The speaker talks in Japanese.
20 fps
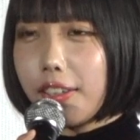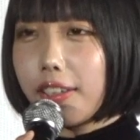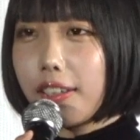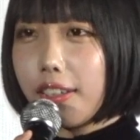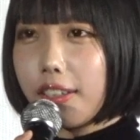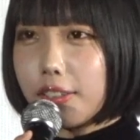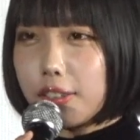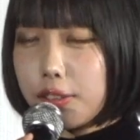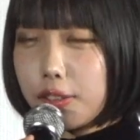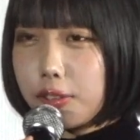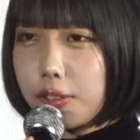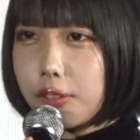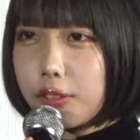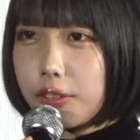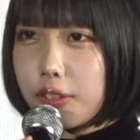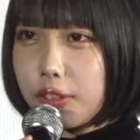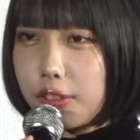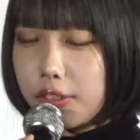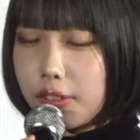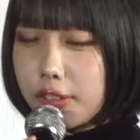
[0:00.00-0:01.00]
んか苦
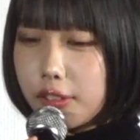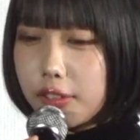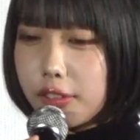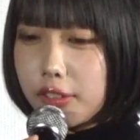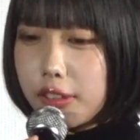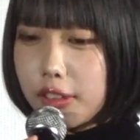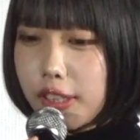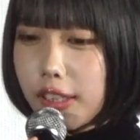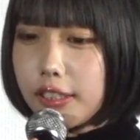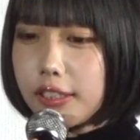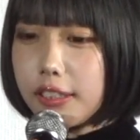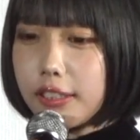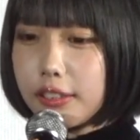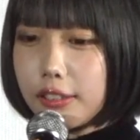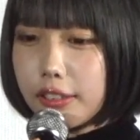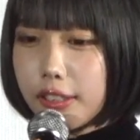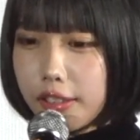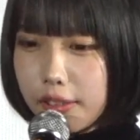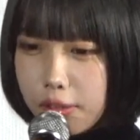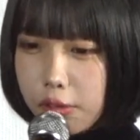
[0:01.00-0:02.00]
悩するした時
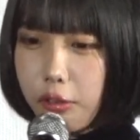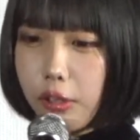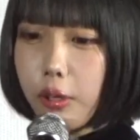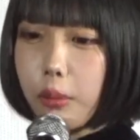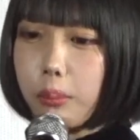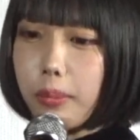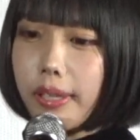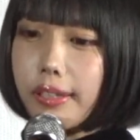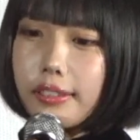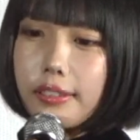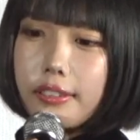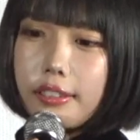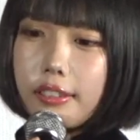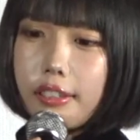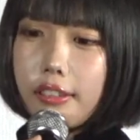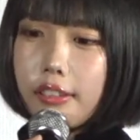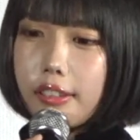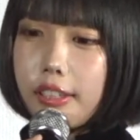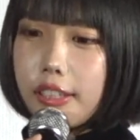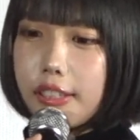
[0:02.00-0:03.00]
期とかもあっ
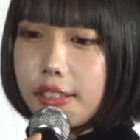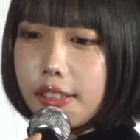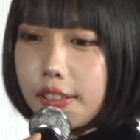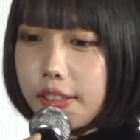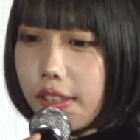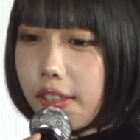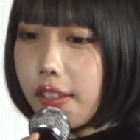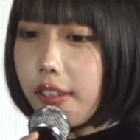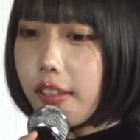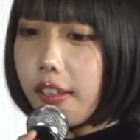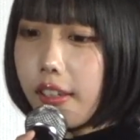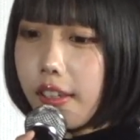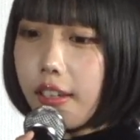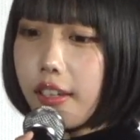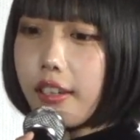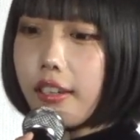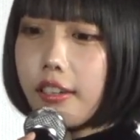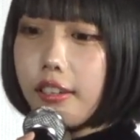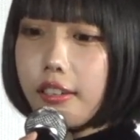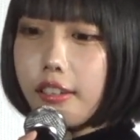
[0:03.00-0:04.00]
たりしたか
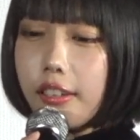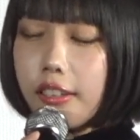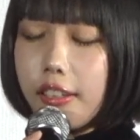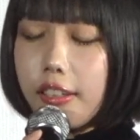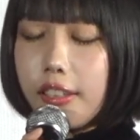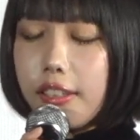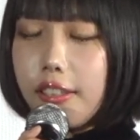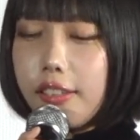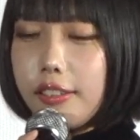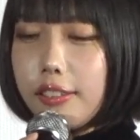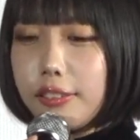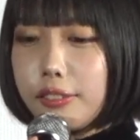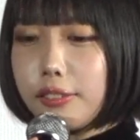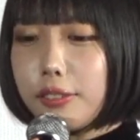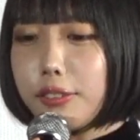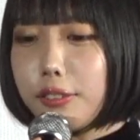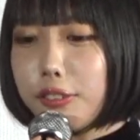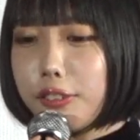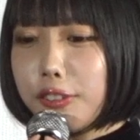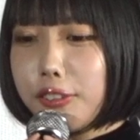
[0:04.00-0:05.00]
ら、す
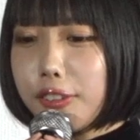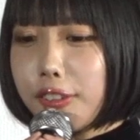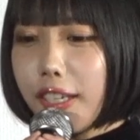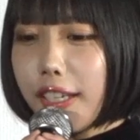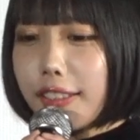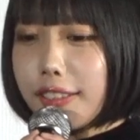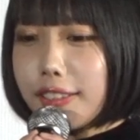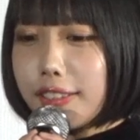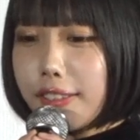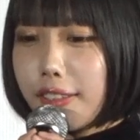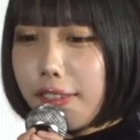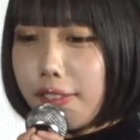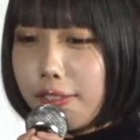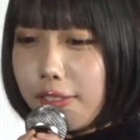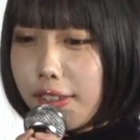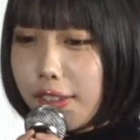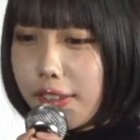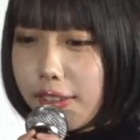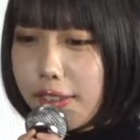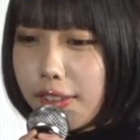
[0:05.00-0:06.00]
ごくアスカ
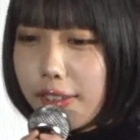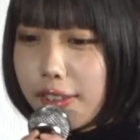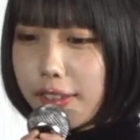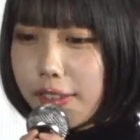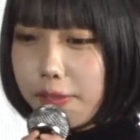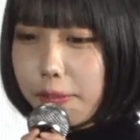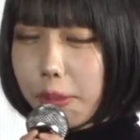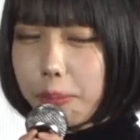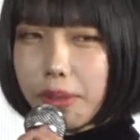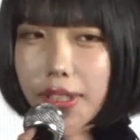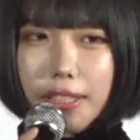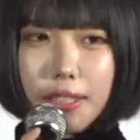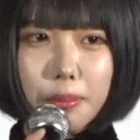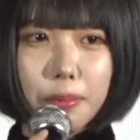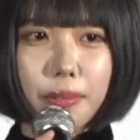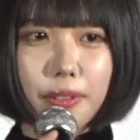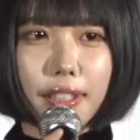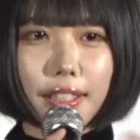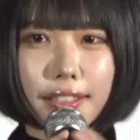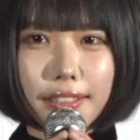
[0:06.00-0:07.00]
の、まあ、見て
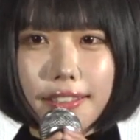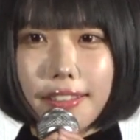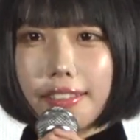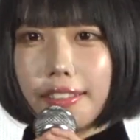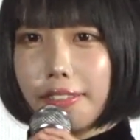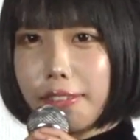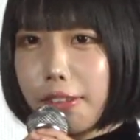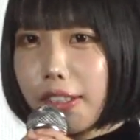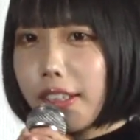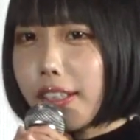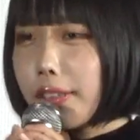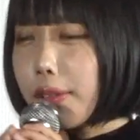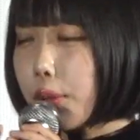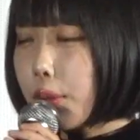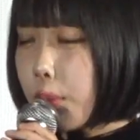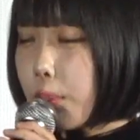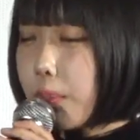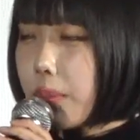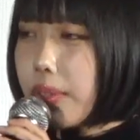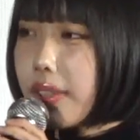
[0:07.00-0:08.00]
もらったら分かる
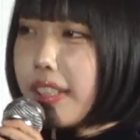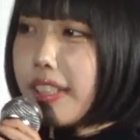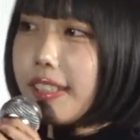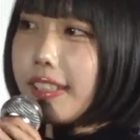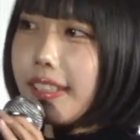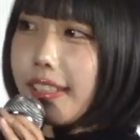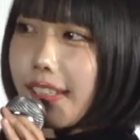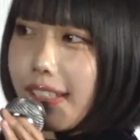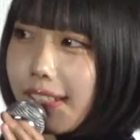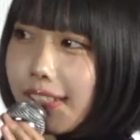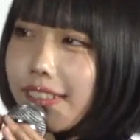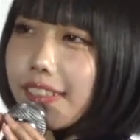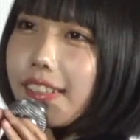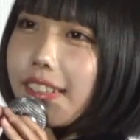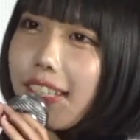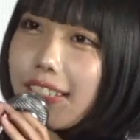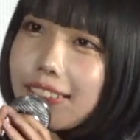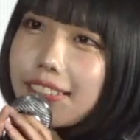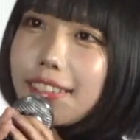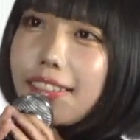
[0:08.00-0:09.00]
と思うんですけど、
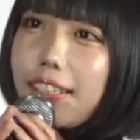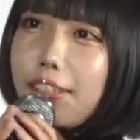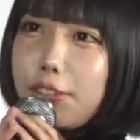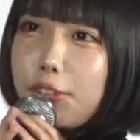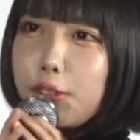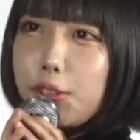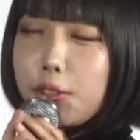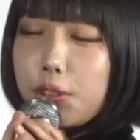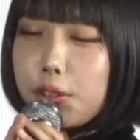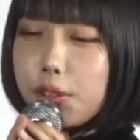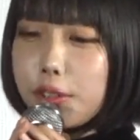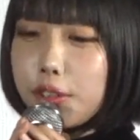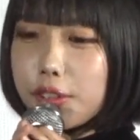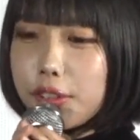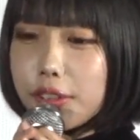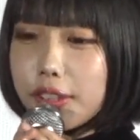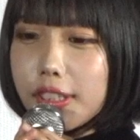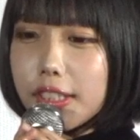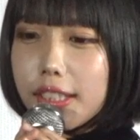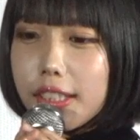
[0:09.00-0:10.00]
アスカのそうい
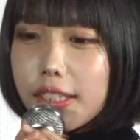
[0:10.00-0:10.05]
う